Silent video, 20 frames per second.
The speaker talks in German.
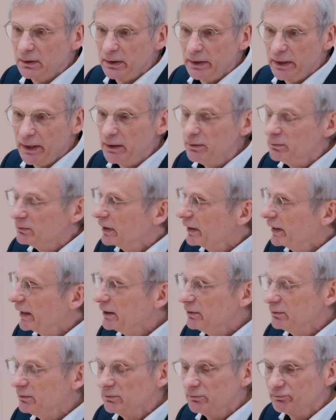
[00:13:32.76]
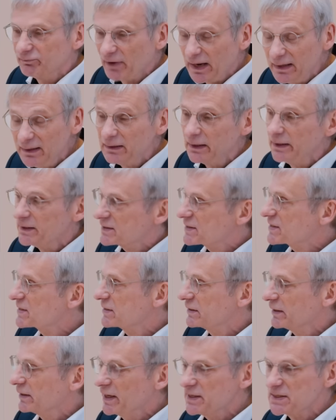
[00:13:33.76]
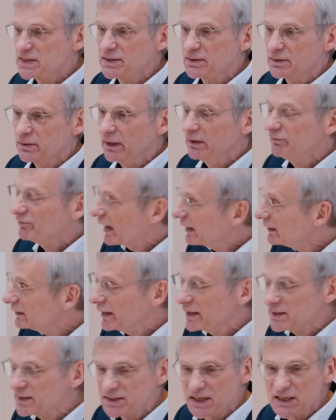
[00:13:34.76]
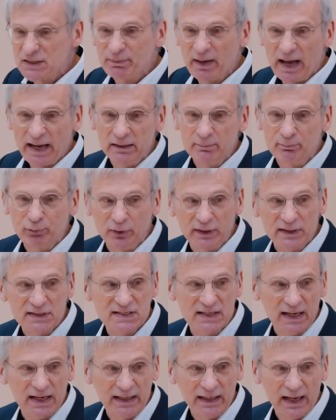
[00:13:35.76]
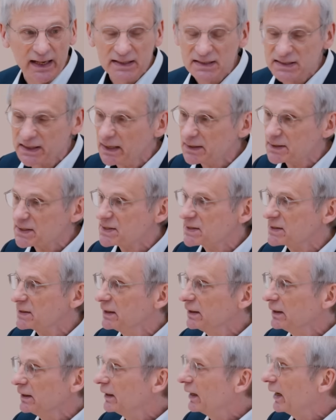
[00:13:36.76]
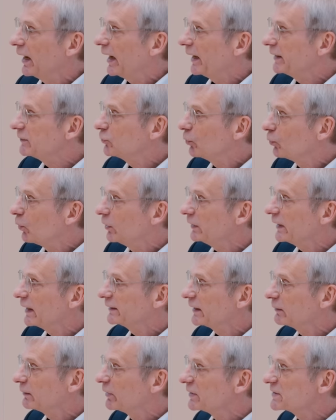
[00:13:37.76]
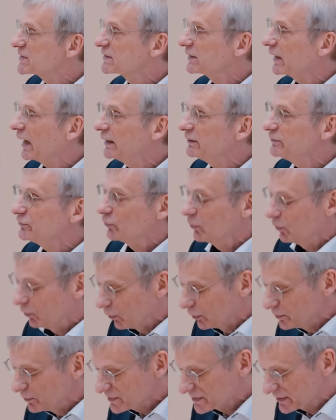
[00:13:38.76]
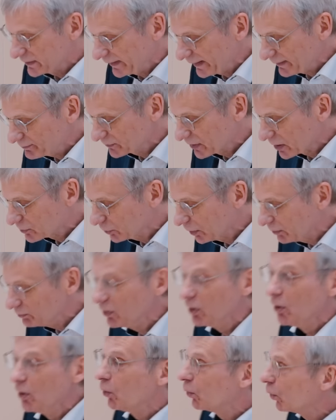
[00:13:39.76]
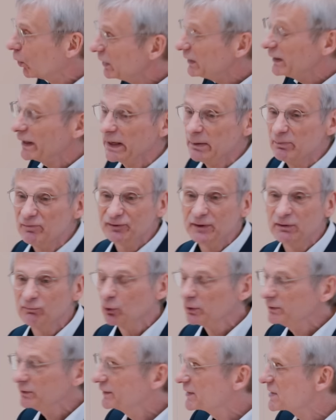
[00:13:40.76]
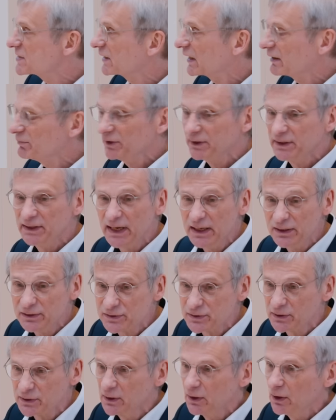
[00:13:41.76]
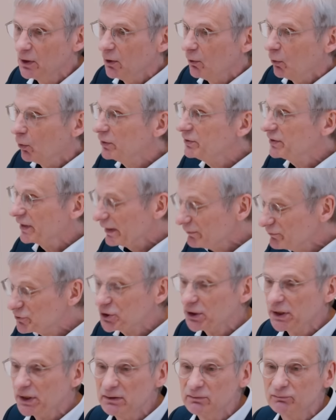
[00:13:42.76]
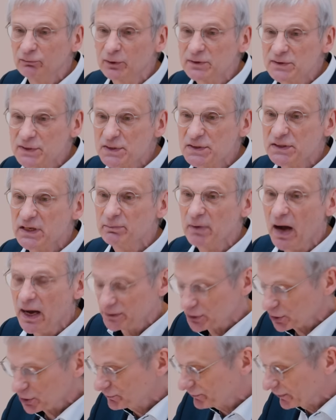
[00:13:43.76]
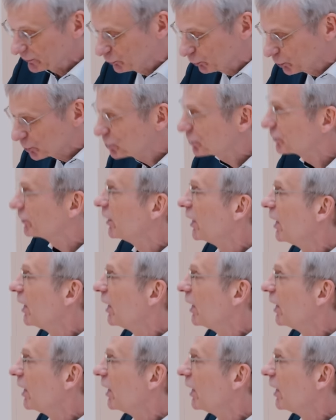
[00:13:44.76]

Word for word: In, in, Wandlitz ist, in Wandlitz ist bei einem Polizeieinsatz ein Corona-Demonstrant ums Leben gekommen. Ungeimpfte wurden diskriminiert und die Impfschäden wurden systematisch vertuscht.